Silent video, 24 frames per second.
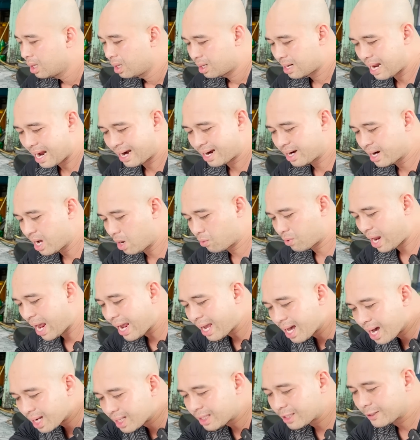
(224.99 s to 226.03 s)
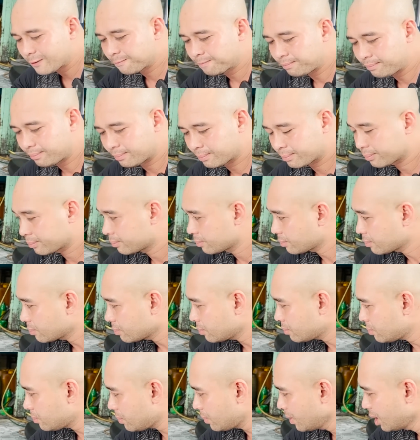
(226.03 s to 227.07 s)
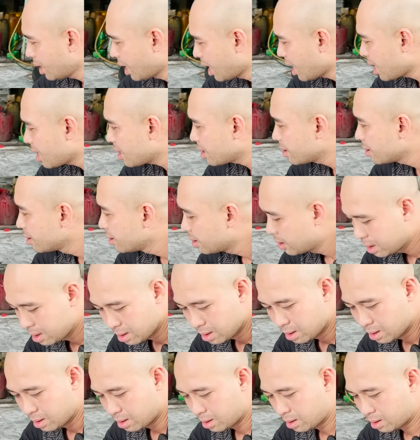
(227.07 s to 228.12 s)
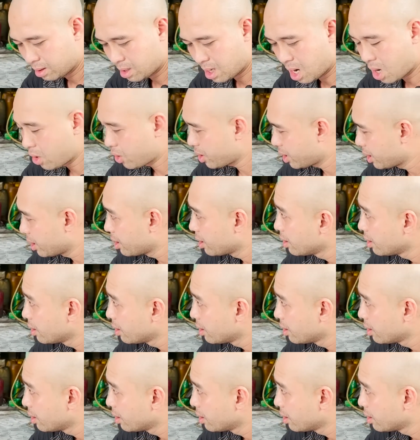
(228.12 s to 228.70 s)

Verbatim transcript: là nó đều nát hết đó rồi